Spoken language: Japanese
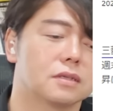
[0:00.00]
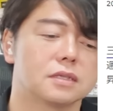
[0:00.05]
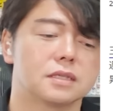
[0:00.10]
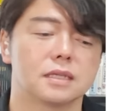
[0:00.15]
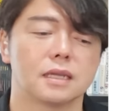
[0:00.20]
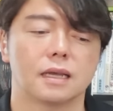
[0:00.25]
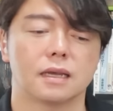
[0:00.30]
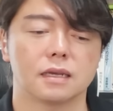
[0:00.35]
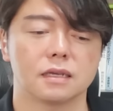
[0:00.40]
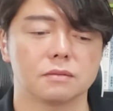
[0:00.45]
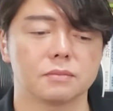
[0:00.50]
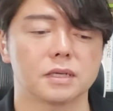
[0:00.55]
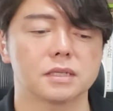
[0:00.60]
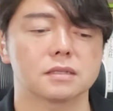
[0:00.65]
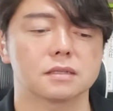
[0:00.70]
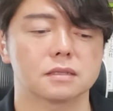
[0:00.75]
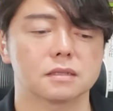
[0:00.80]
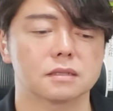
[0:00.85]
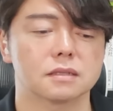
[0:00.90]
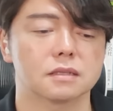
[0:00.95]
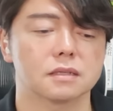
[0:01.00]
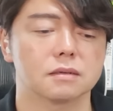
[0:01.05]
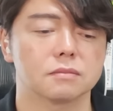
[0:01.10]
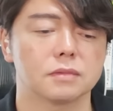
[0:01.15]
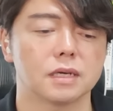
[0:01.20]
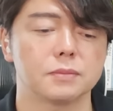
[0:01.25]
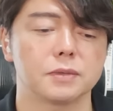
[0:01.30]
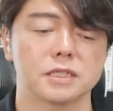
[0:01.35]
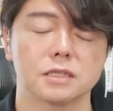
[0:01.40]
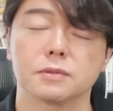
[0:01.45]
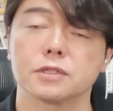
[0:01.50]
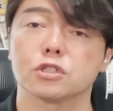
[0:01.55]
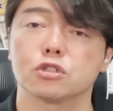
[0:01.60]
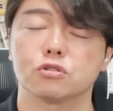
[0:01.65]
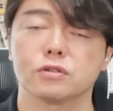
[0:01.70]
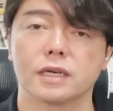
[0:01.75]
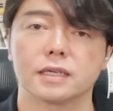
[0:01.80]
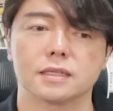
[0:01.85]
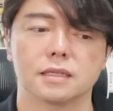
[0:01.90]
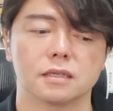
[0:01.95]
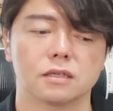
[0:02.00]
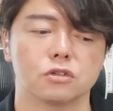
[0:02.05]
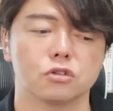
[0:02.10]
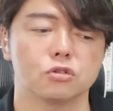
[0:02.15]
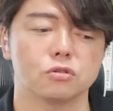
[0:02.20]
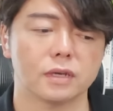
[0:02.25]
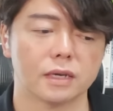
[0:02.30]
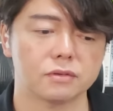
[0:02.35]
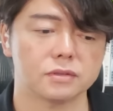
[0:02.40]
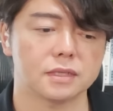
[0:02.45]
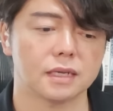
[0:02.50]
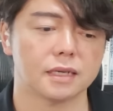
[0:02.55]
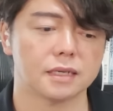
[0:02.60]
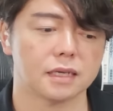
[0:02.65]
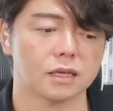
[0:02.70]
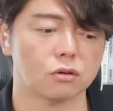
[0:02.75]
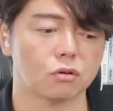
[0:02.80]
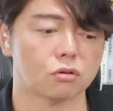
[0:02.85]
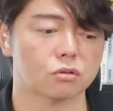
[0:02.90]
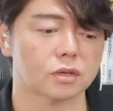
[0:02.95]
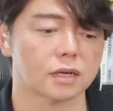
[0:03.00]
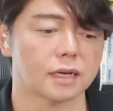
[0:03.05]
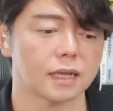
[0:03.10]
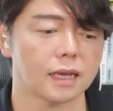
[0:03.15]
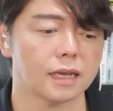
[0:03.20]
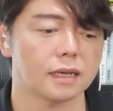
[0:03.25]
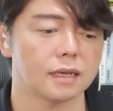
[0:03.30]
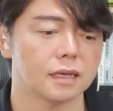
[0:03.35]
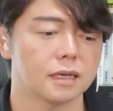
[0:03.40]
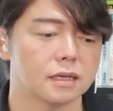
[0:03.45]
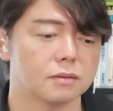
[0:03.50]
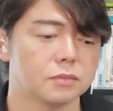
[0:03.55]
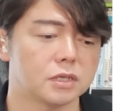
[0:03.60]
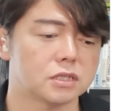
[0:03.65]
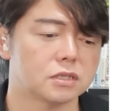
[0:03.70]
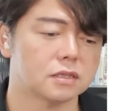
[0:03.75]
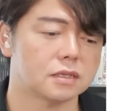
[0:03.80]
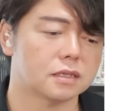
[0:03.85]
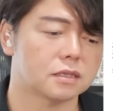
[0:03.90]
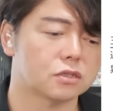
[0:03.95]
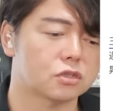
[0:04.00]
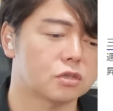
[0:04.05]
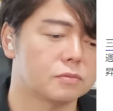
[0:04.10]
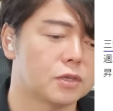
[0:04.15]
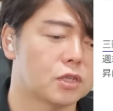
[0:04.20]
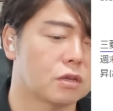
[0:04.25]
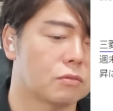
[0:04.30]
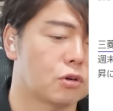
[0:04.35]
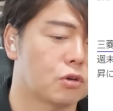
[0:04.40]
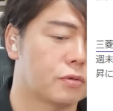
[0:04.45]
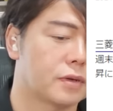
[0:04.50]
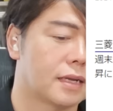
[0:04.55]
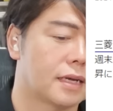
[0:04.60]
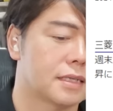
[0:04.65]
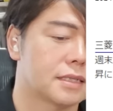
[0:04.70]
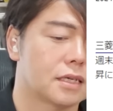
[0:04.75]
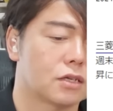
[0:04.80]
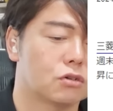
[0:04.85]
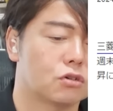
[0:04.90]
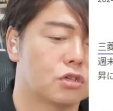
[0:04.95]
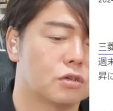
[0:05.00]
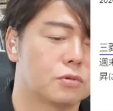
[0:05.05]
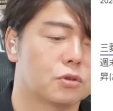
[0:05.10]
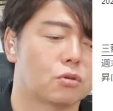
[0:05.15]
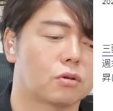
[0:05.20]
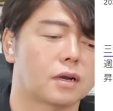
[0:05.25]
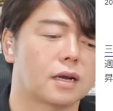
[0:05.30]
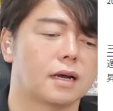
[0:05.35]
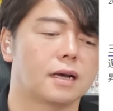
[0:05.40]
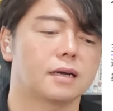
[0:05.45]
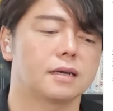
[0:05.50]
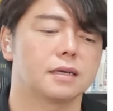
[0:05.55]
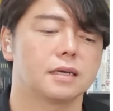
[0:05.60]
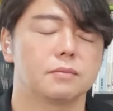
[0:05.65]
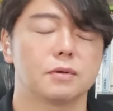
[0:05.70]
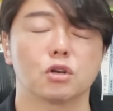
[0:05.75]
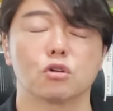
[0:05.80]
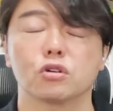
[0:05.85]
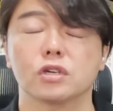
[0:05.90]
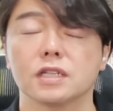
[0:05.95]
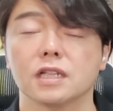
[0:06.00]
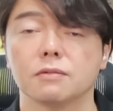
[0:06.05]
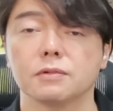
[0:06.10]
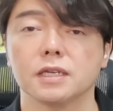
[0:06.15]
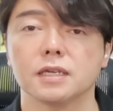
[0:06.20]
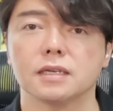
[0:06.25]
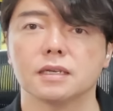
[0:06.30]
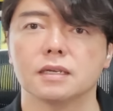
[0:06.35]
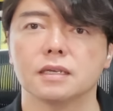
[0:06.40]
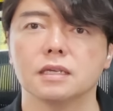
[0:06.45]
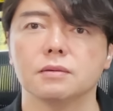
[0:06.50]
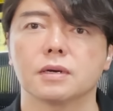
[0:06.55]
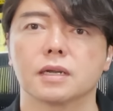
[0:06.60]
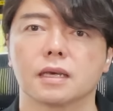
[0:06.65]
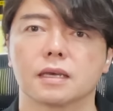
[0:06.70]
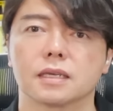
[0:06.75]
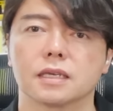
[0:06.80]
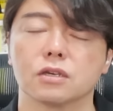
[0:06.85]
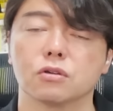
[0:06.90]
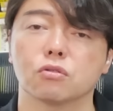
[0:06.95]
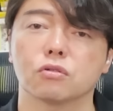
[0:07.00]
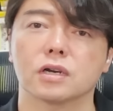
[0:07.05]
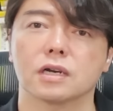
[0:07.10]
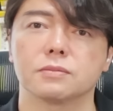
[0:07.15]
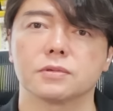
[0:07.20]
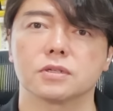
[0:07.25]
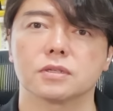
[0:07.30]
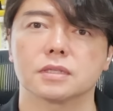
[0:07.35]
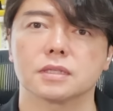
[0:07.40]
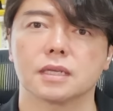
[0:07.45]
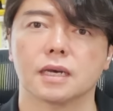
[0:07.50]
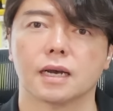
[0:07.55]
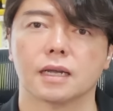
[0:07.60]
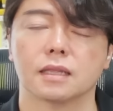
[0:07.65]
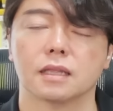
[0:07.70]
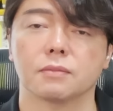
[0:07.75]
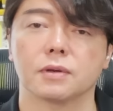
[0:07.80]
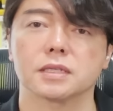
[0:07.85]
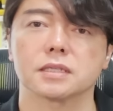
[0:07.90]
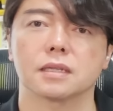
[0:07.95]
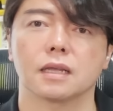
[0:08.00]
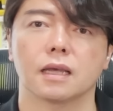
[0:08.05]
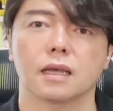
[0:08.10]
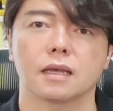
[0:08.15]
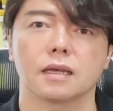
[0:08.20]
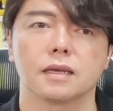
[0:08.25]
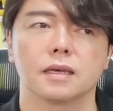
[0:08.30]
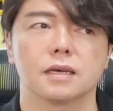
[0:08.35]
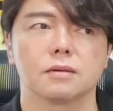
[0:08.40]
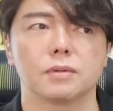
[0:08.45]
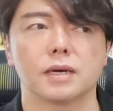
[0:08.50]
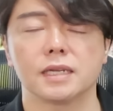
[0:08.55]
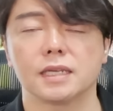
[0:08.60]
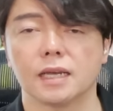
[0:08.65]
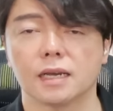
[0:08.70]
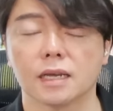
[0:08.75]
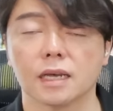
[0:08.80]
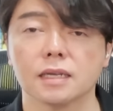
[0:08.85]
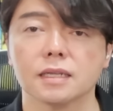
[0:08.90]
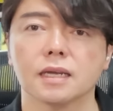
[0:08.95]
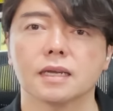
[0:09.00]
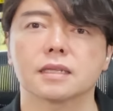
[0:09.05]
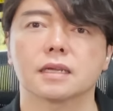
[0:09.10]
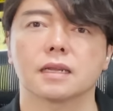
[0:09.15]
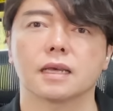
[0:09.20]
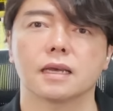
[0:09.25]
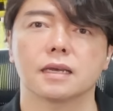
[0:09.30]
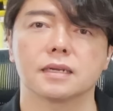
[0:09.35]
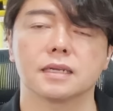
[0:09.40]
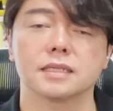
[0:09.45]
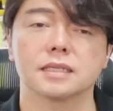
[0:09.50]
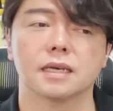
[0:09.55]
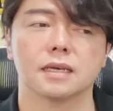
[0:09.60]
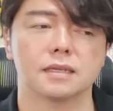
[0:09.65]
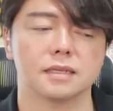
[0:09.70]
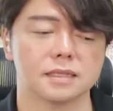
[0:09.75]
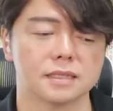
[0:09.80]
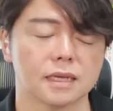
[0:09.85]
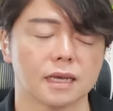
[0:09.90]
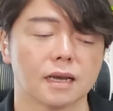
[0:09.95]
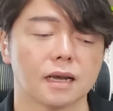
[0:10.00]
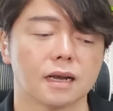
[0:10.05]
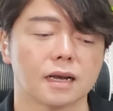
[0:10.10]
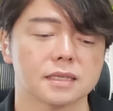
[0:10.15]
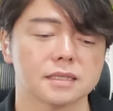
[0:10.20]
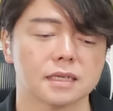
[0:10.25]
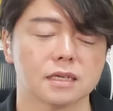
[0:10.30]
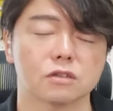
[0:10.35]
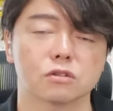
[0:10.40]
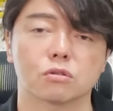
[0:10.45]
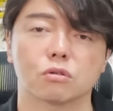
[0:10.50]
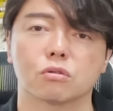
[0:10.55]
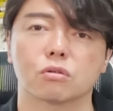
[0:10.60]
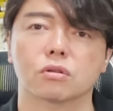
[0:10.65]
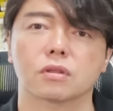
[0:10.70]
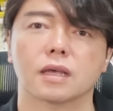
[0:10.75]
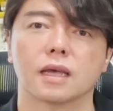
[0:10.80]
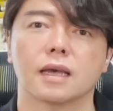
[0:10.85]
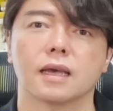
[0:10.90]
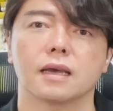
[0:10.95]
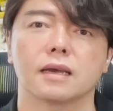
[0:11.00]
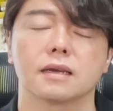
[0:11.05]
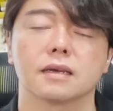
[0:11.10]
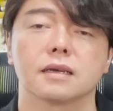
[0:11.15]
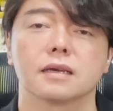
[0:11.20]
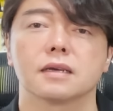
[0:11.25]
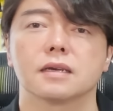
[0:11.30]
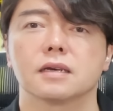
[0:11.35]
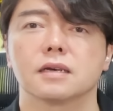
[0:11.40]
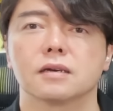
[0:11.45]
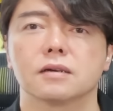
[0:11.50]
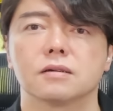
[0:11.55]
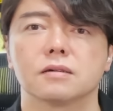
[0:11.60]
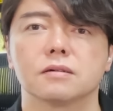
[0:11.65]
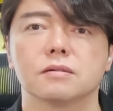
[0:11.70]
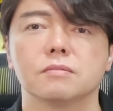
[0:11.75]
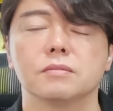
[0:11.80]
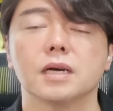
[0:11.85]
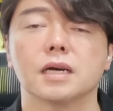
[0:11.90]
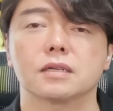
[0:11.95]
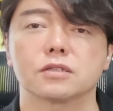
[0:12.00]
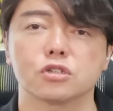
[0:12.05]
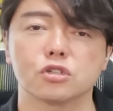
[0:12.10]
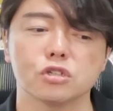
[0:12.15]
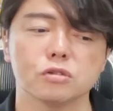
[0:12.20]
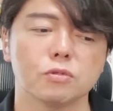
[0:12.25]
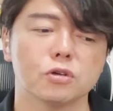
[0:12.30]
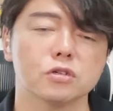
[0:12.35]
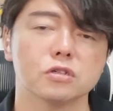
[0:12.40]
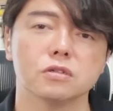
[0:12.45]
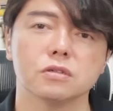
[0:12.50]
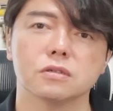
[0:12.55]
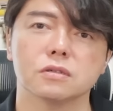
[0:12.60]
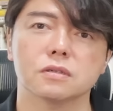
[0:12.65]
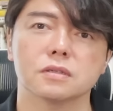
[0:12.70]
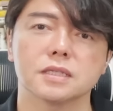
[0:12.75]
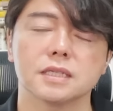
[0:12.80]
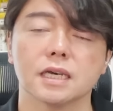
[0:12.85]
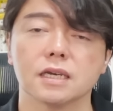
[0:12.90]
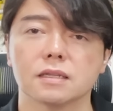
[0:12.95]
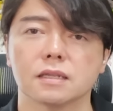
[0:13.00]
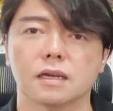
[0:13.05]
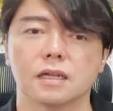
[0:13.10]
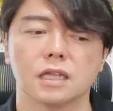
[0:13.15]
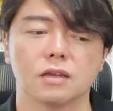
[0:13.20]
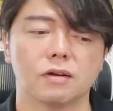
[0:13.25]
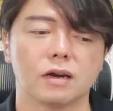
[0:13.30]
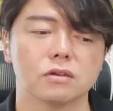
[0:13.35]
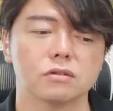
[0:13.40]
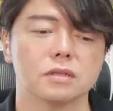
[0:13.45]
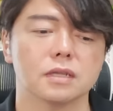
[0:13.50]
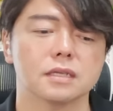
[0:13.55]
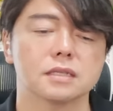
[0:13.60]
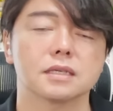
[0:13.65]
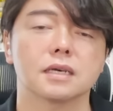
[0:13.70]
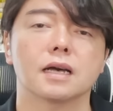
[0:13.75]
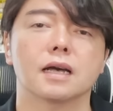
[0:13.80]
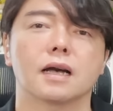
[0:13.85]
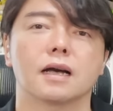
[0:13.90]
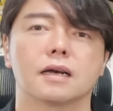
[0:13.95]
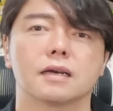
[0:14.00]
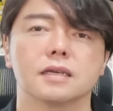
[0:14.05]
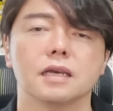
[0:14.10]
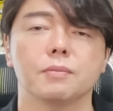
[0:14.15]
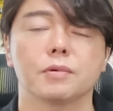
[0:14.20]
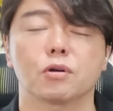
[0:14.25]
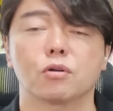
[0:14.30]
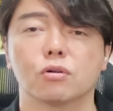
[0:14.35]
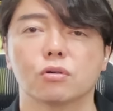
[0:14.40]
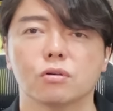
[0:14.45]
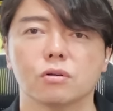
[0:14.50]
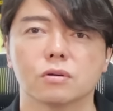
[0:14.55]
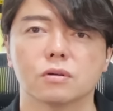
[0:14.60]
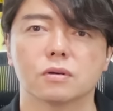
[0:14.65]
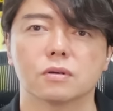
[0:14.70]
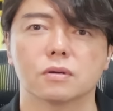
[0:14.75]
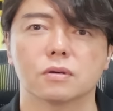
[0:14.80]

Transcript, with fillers: しています。まあ、三菱 UFJ 銀行とかね、三井住友フィナンシャルグループとか、まあ、軒並み今ね、銀行株下がってますね。まあ、利上げ期待でね、利債が稼げるところで、まあ、注目セクターではあるんですが、やっぱこの